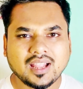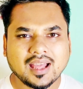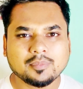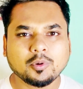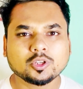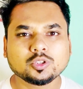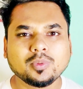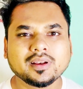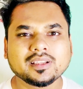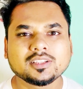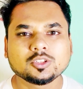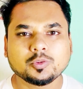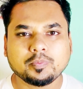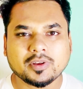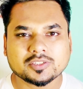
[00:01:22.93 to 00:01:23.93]
আর বর্তমানে
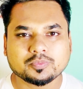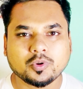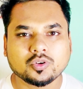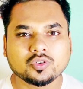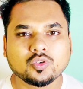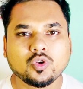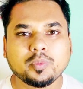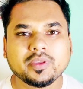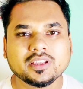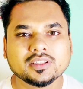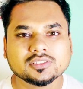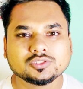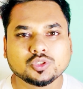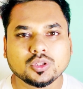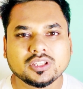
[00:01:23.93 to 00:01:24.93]
কিন্তু পাসপোর্ট খুবই
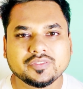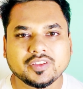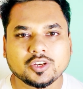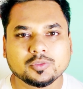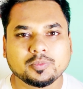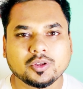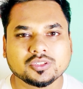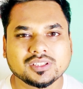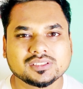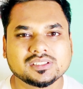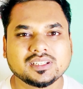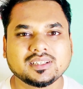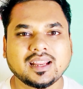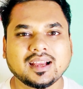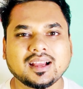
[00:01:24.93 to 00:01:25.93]
জলদি ফেরত পাওয়া
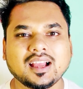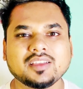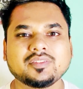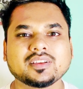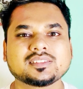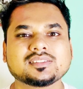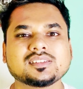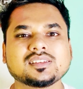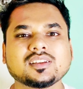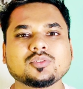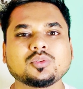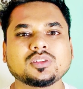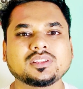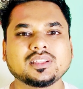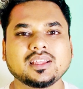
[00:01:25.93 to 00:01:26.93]
যাচ্ছে ঢাকা আইব্যাক্স
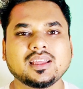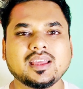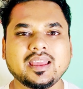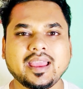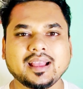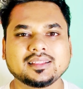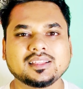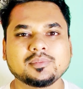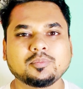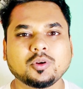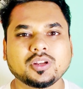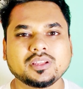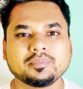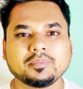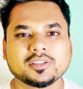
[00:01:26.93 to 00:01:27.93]
সেন্টারগুলিতে একদিন
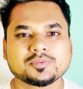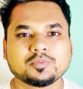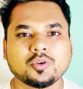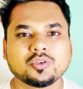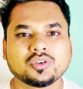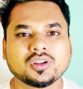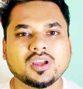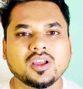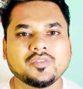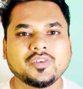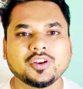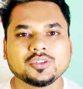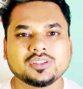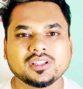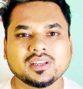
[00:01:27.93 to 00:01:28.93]
পরেই পাসপোর্ট
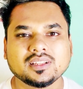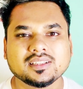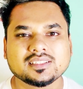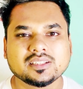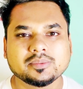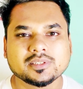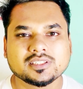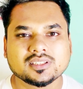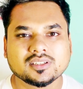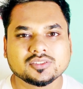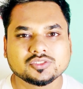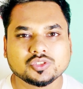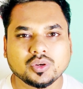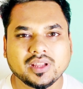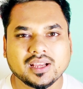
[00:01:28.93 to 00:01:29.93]
ফেরতের এস
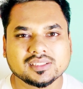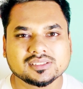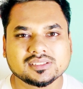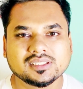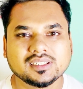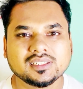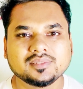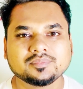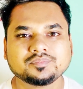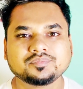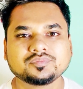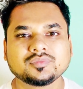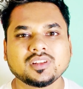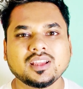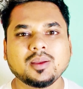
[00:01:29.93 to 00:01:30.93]
চলে আসছে
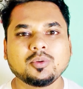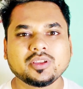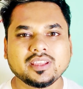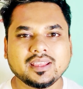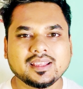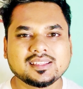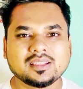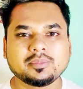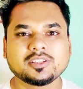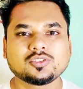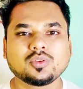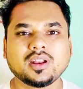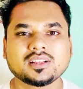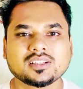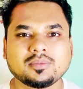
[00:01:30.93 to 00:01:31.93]
এবং কি এস এম এস
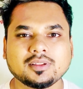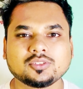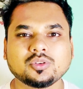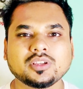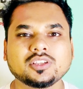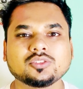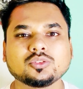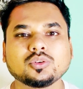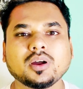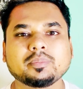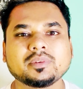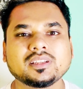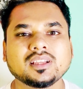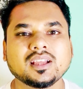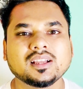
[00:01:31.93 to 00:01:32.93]
চলে আসা মাত্রই কিন্তু
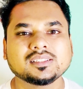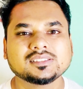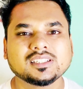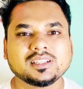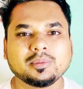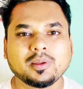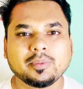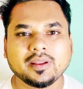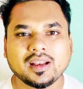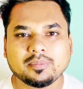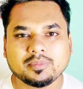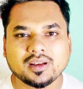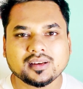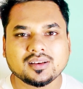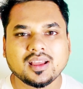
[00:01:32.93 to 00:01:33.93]
আপনি যেতে পারবেন
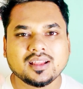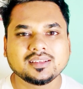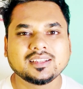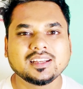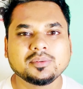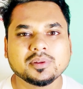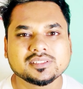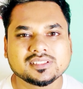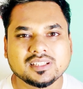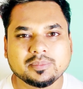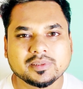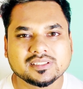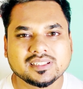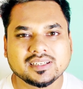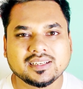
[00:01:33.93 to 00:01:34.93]
আপনার ডেলিভারি
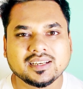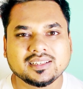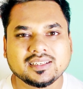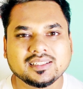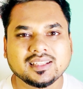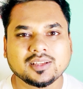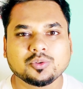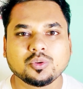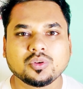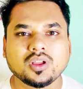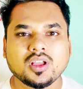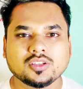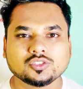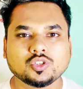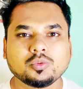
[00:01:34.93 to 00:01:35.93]
স্লিপের যে ডেটটি থাকুক
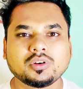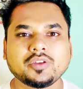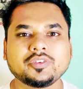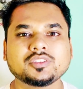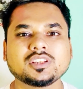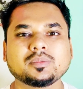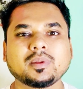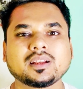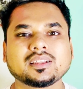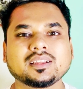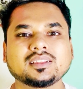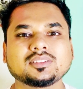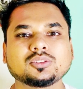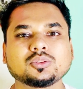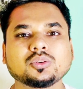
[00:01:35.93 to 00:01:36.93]
যমুনা ফিউচার পার্কে
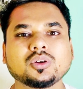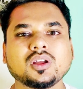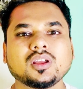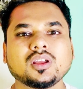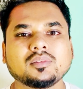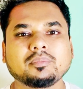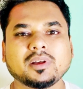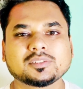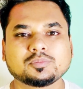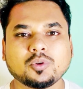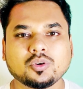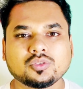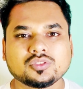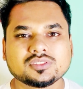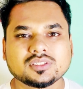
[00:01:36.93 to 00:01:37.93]
কিন্তু
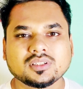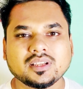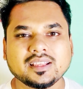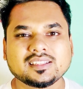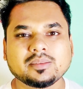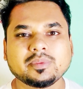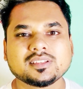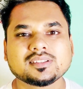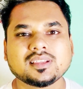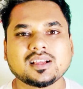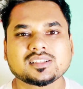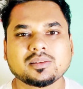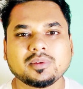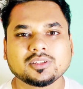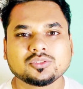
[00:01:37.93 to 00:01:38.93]
পাসপোর্ট এস এম এস
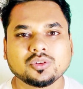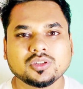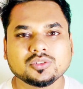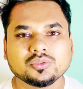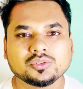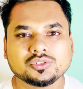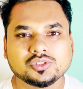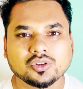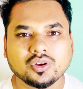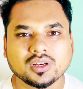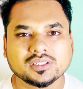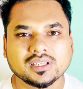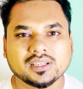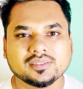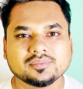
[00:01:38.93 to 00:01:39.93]
আসা মাত্রই উজ্জ
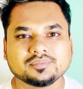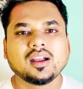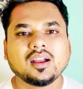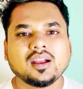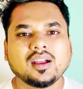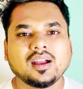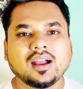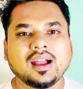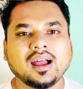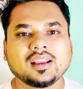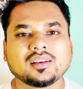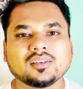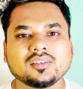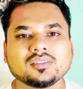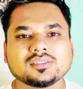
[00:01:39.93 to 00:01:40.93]
করা যায় আর
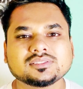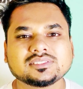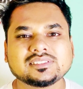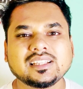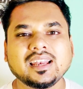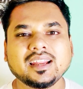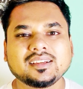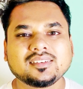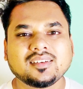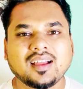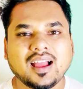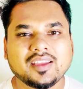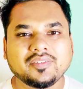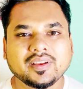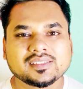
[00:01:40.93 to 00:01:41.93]
সিলেট
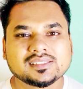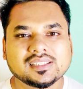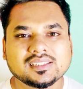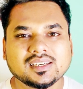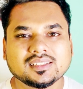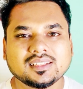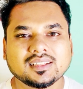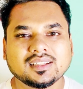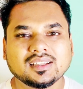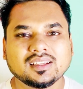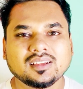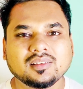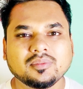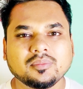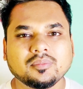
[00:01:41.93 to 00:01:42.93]
আইভ্যাক সেন্টার থেকে
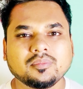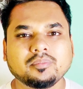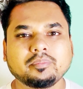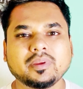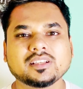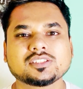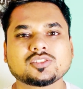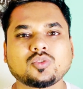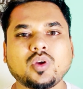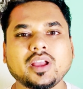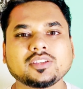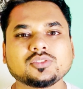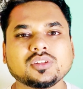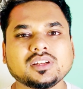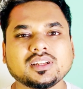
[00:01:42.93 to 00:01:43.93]
বেশ
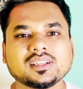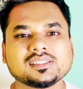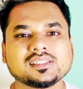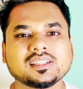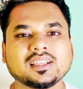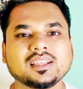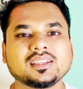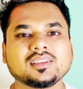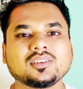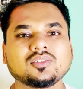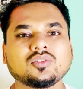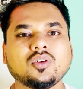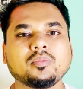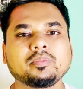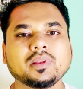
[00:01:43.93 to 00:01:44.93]
কয়েকজনের কাছ থেকেই
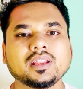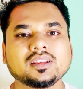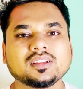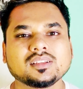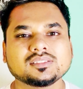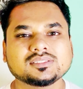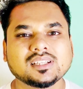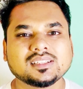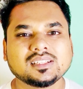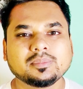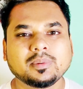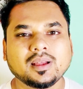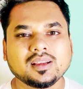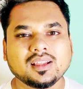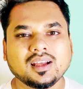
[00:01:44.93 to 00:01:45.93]
কমপ্লেন জানতে
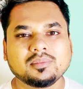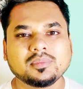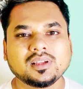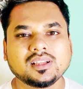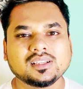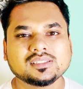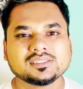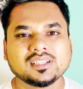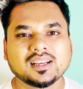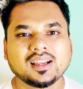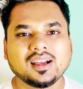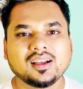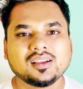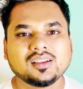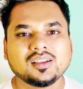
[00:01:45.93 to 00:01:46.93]
পারলাম যারা